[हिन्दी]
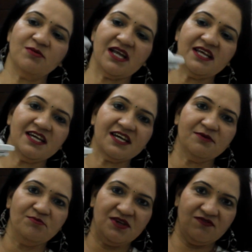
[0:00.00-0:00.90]
हमारा ये
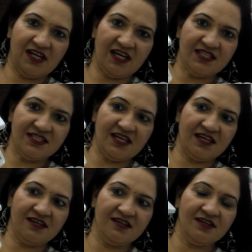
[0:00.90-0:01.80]
क्रिम्पिंग वाला आ
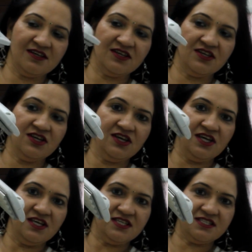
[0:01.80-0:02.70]
जाएगा
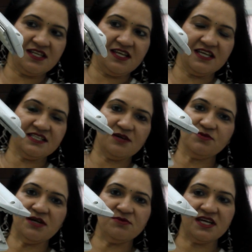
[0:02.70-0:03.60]
इस तरीके से
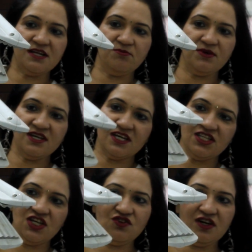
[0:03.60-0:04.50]
अभी हमें क्रिम्पिंग
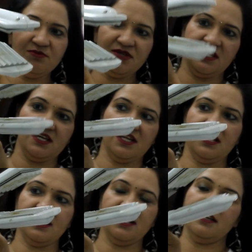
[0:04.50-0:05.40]
करनी है तो हम ये
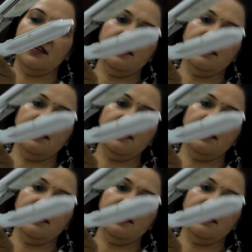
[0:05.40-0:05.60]
करेंगे